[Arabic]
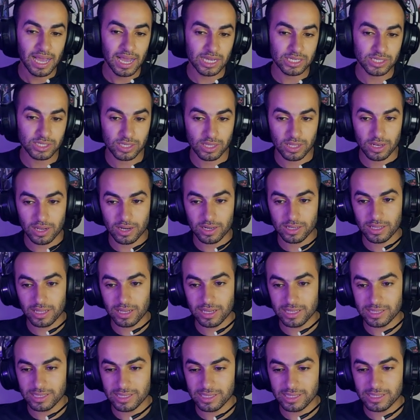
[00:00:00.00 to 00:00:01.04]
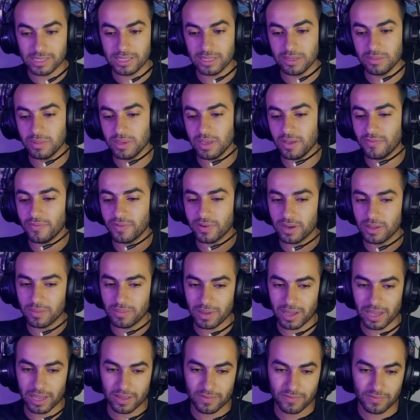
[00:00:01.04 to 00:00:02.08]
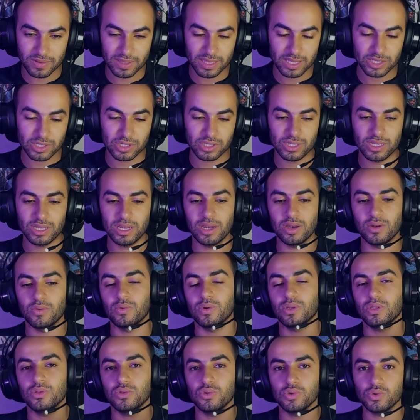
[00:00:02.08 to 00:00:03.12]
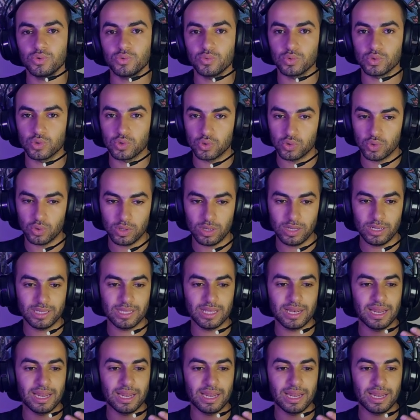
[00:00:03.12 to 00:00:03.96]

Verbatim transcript: عشان الهارد الاس اس دي بيفرق معاك في تشغيل الويندوز وسرعه